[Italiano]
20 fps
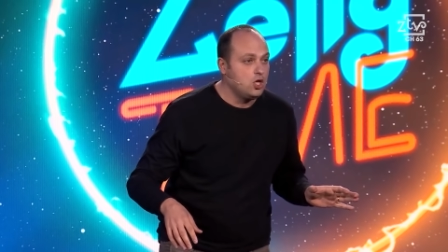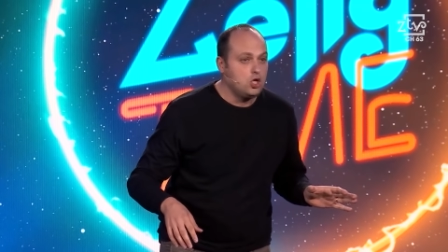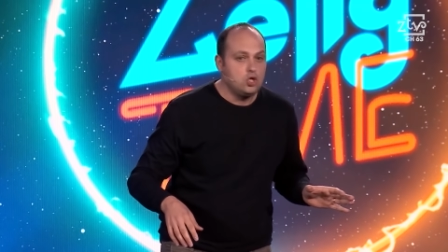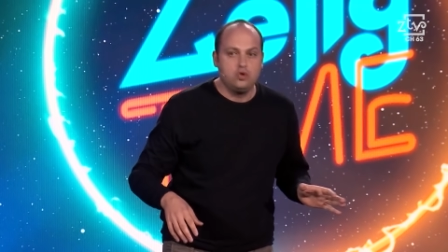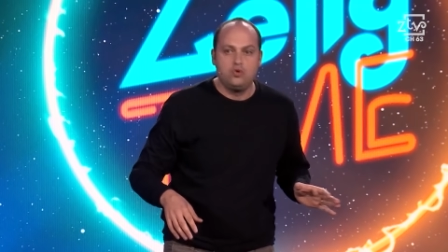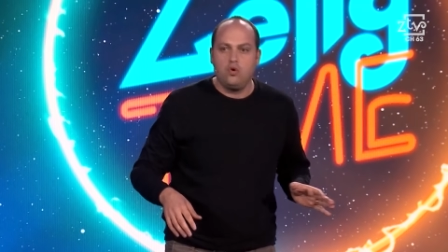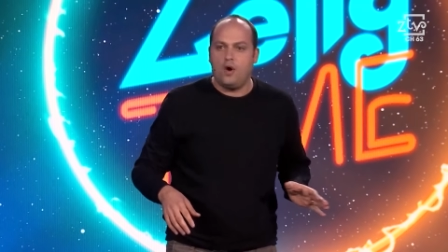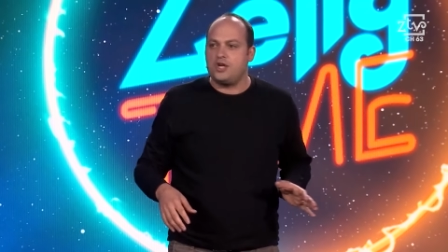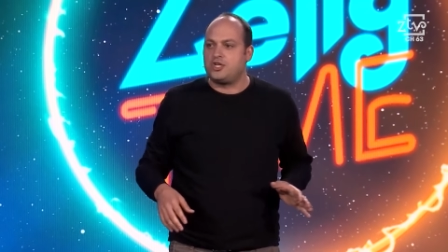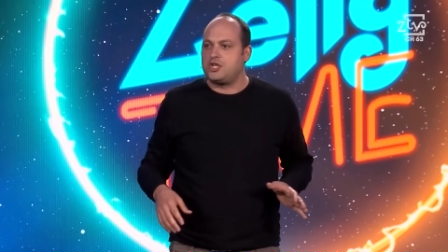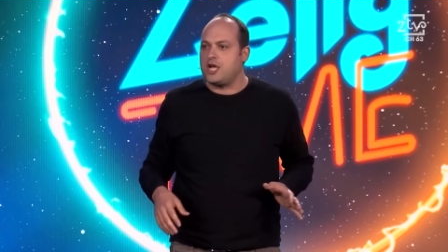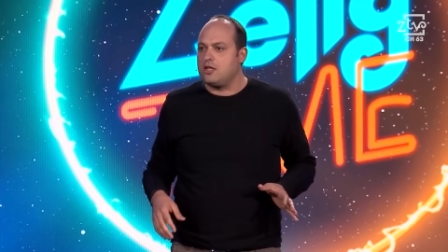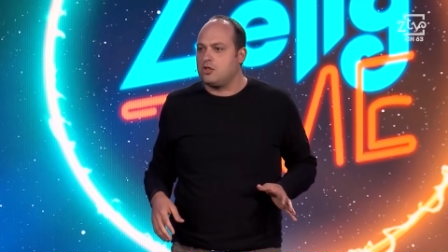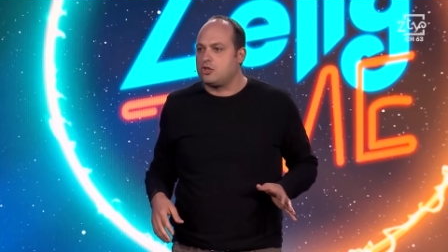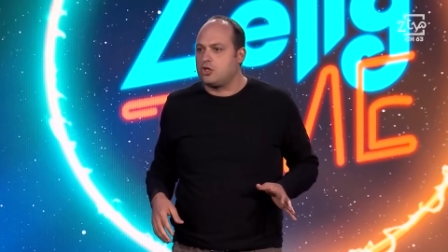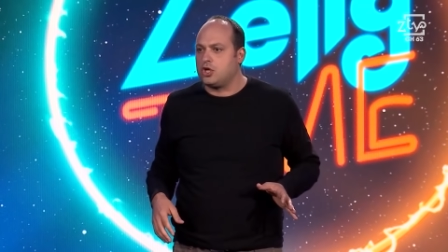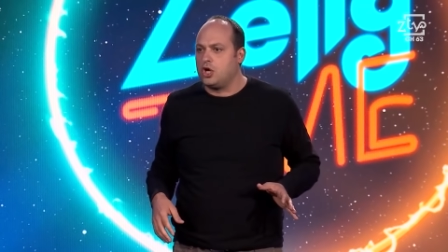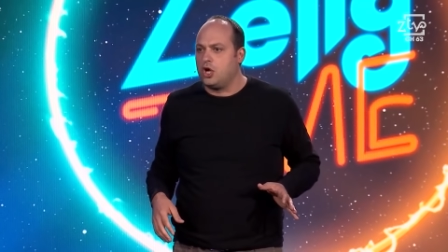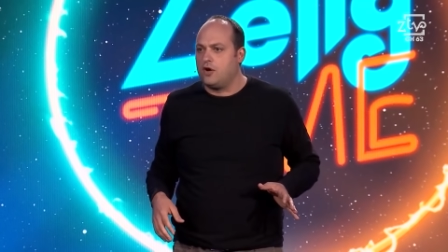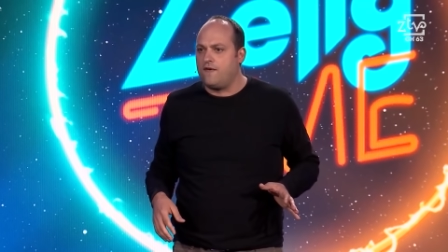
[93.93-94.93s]

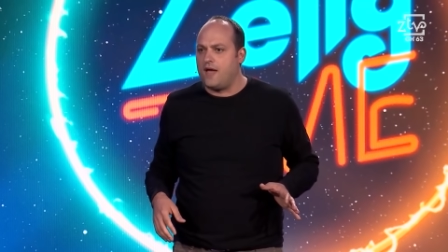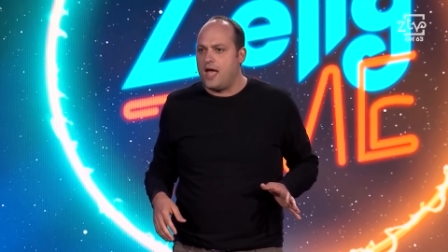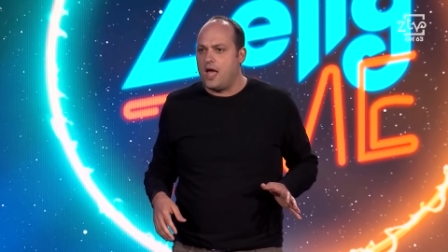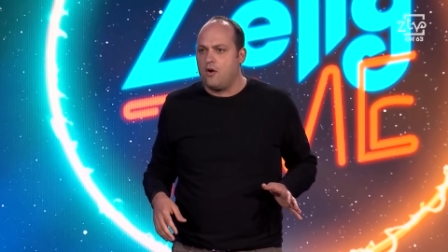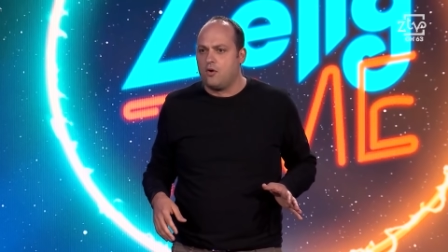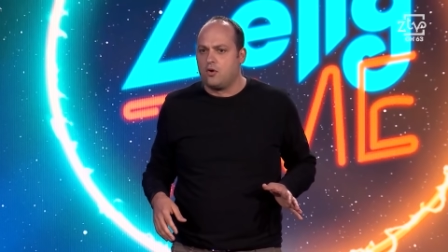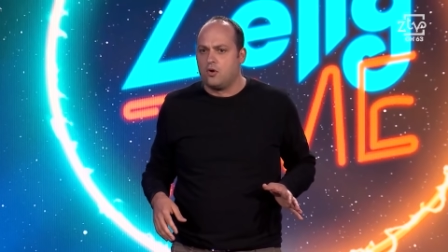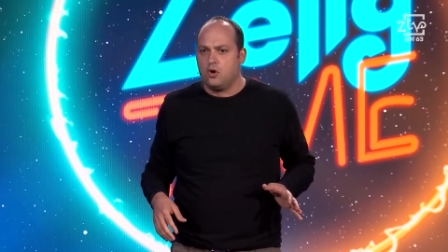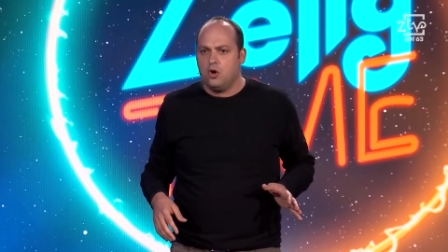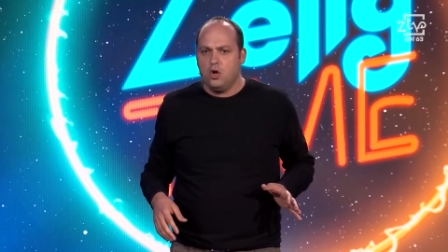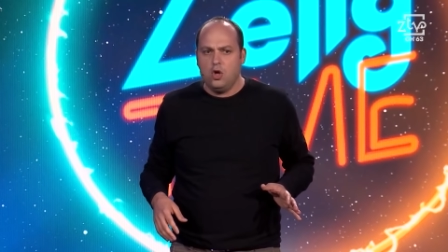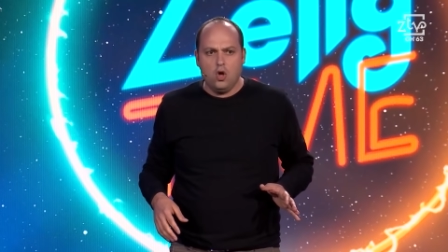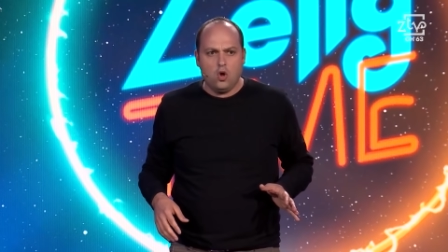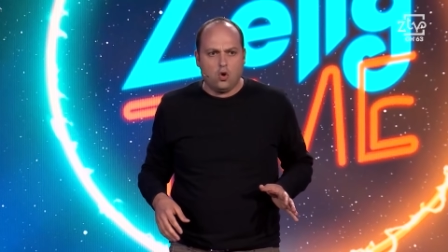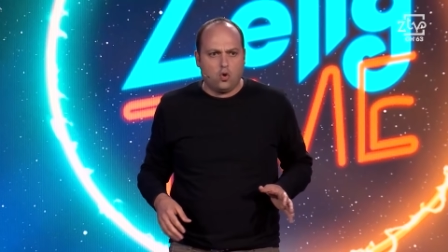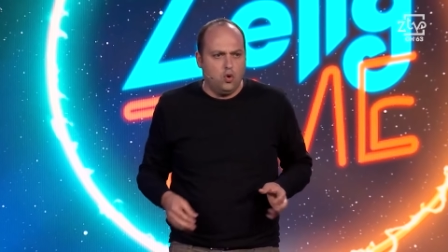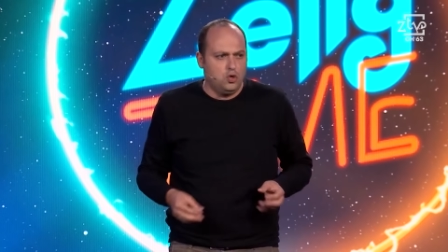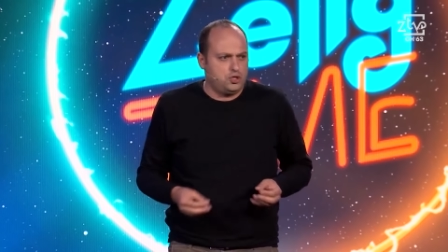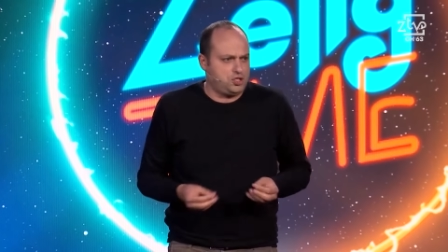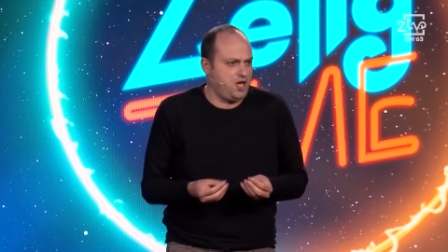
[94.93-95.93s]
209 euro.
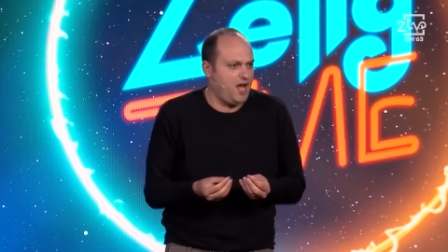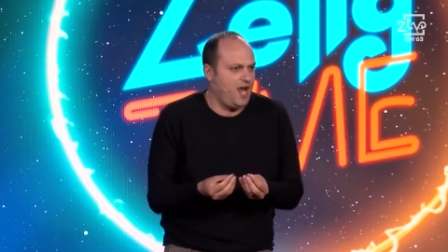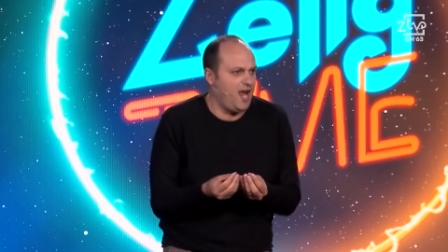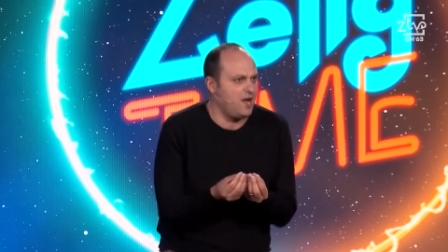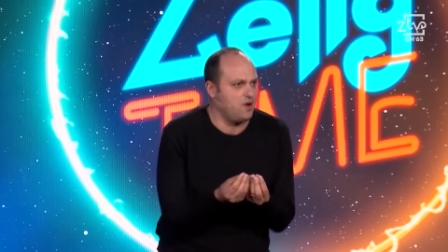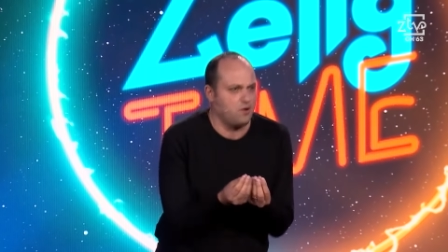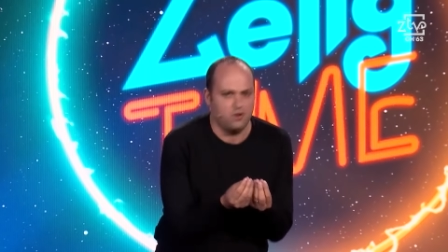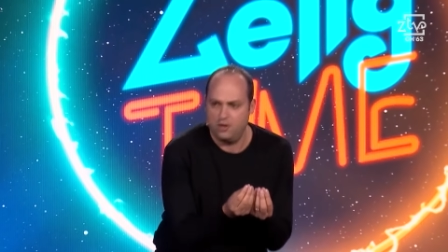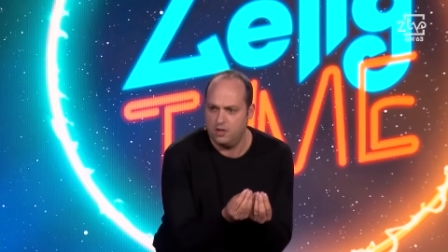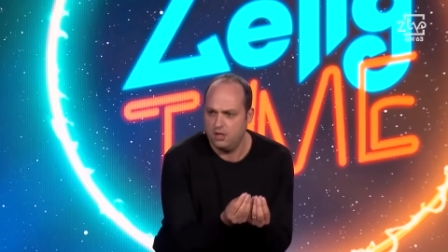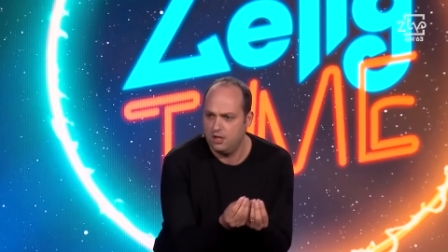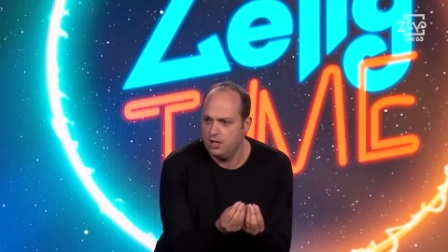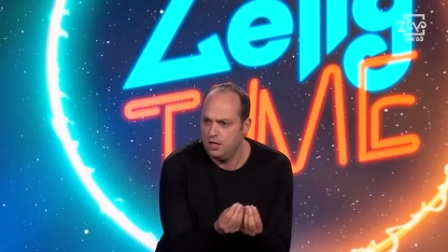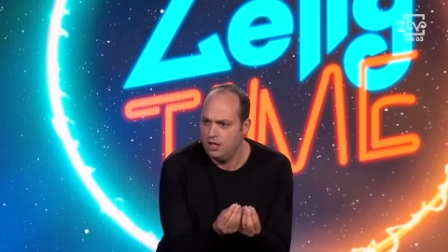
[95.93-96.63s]
Curreno!